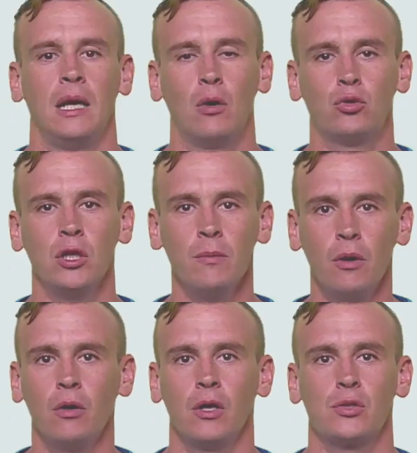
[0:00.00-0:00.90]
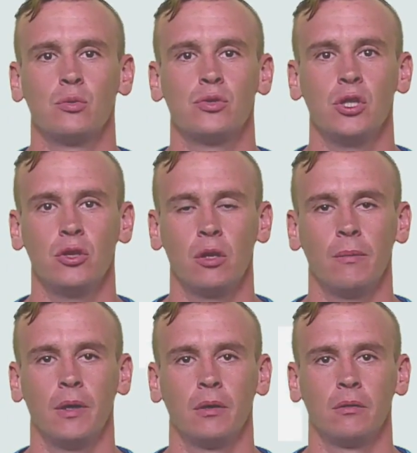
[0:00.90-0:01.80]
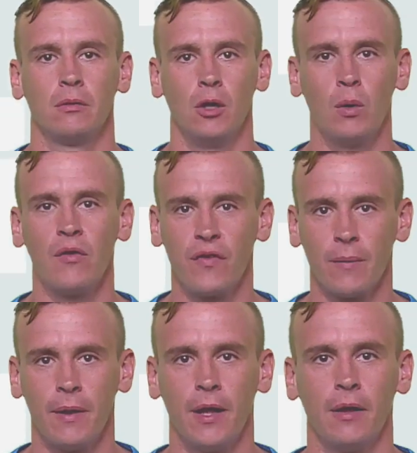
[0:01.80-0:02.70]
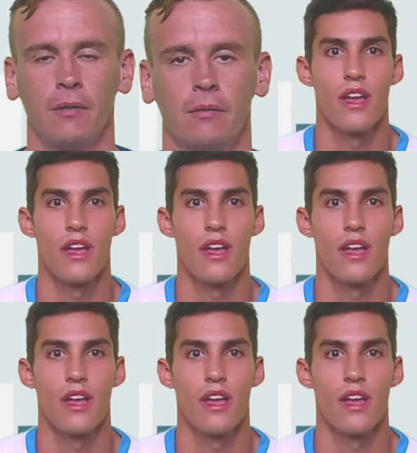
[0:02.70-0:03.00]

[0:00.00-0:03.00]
El autismo es un síndrome, no una enfermedad.